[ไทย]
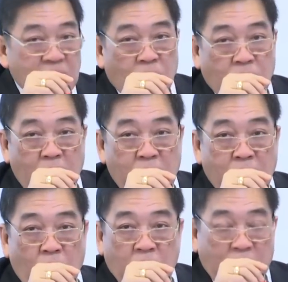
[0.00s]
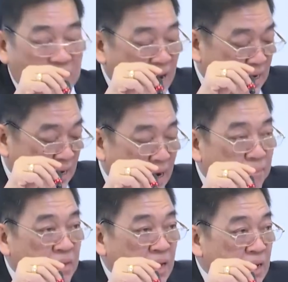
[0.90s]
ถ้ามาเจอเรื่องค่าแรง
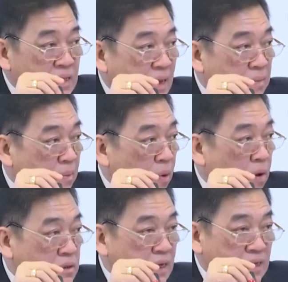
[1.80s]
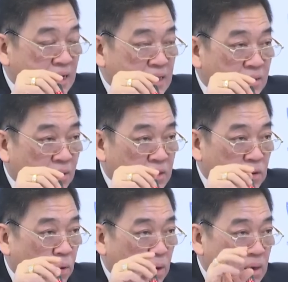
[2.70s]
จะเป็นโจทย์ใหม่เข้ามา
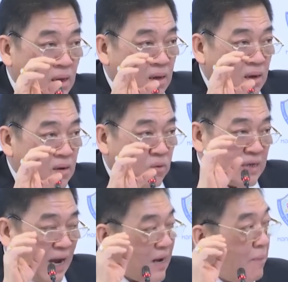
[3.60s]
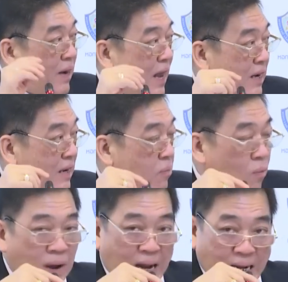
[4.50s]
ซ้ำเติมแต่การ
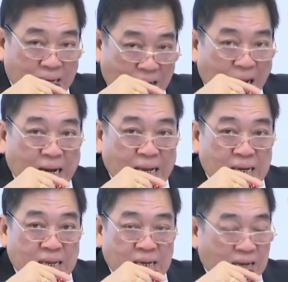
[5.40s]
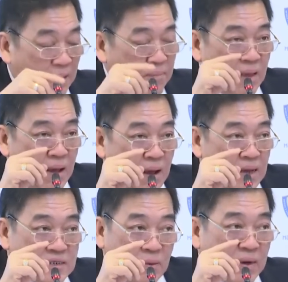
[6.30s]
ย้ายฐานการผลิตหรือไม่อาจจะยังเร็ว
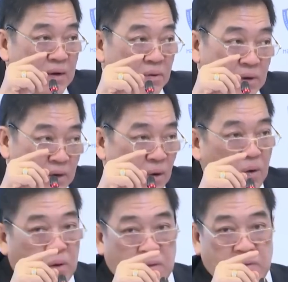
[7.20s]
เกินไปที่จะประเมิน